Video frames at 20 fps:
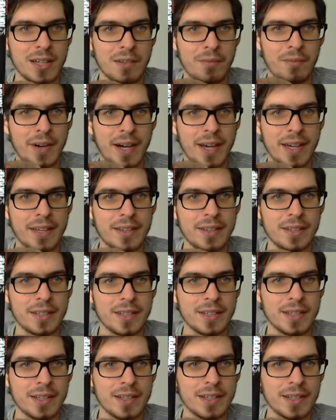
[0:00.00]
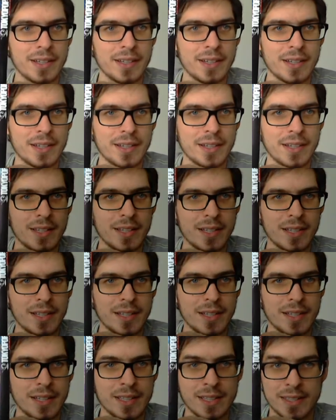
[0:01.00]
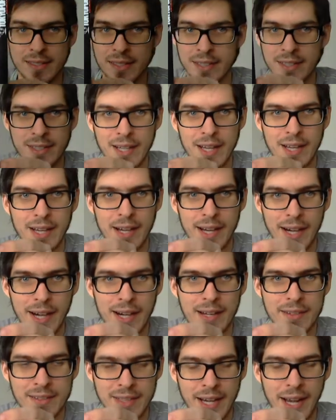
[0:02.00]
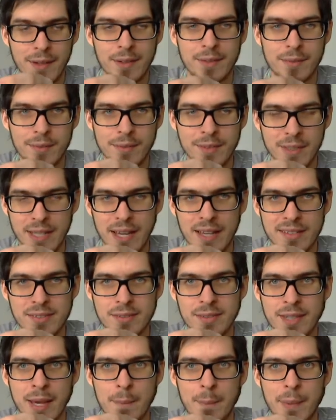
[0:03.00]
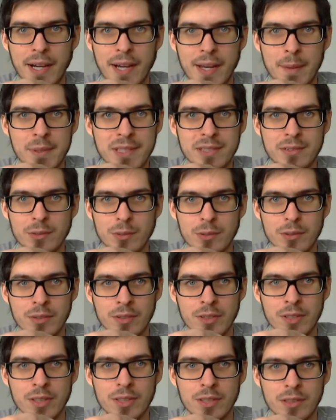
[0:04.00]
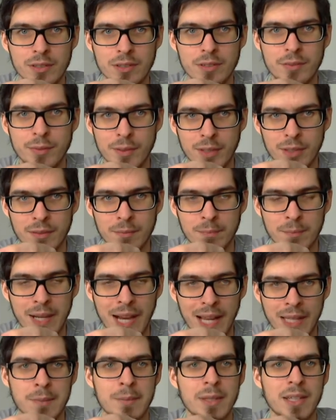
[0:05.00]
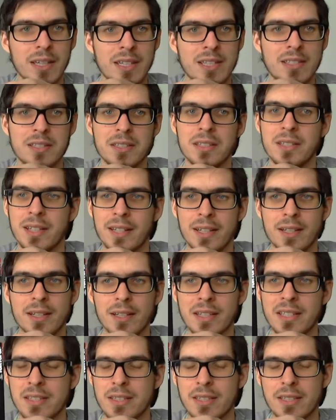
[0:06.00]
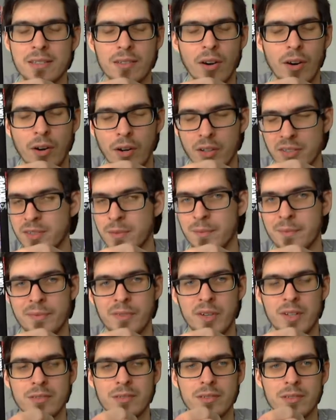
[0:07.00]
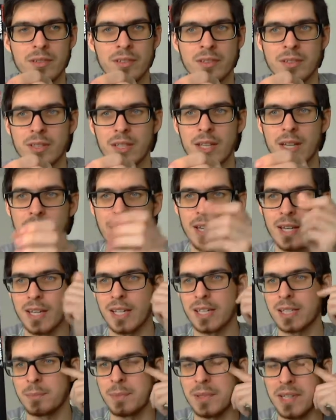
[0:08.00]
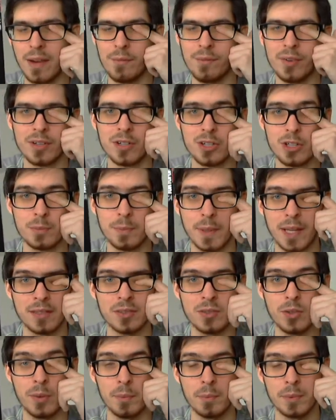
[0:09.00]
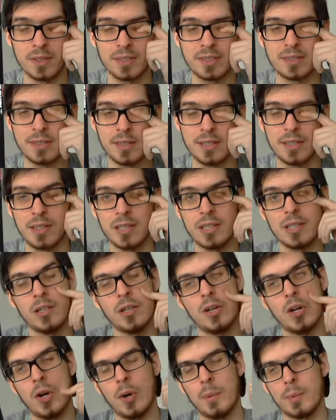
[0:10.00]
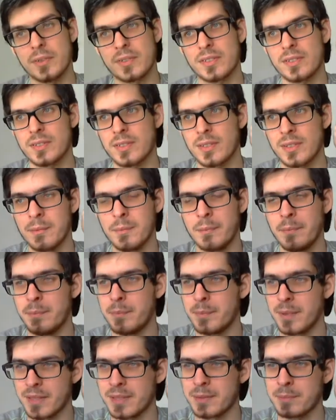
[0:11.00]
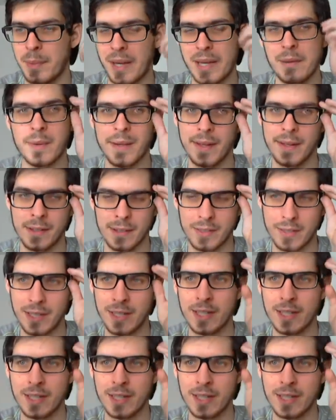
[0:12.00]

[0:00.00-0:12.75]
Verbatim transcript: weil ich den, die, an, die ersten paar Episoden vom Anime richtig, richtig awesome fand. Und ich bin einfach gespannt, ob es, ob es dem, das beibehält.